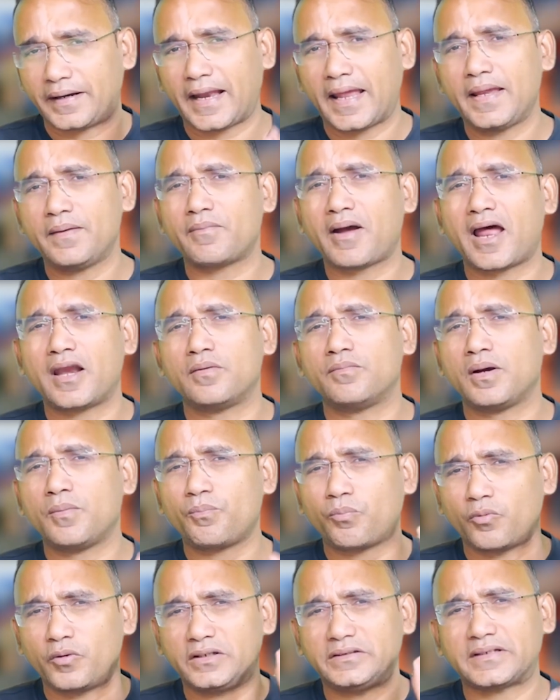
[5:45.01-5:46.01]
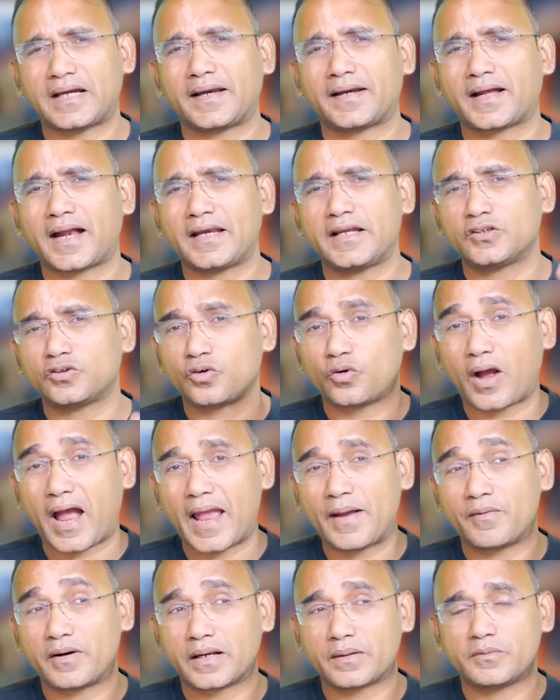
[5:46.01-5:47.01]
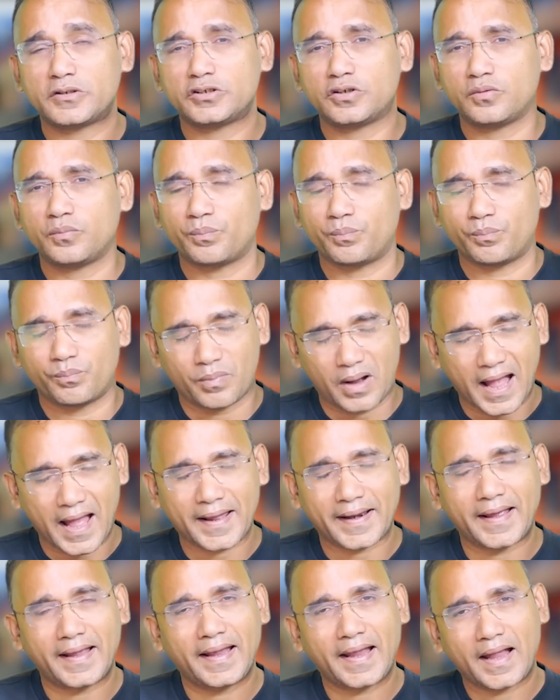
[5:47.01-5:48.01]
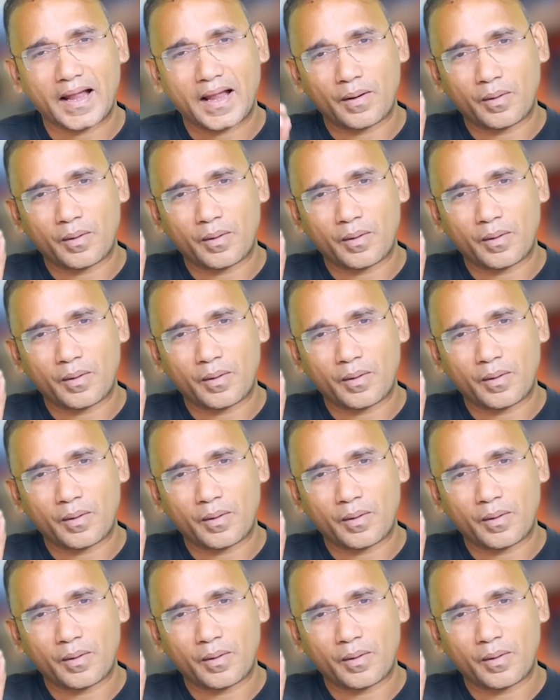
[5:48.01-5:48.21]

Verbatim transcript: नहीं मालूम है पूरी जानकारी तो आई बटन में जो आ रहा है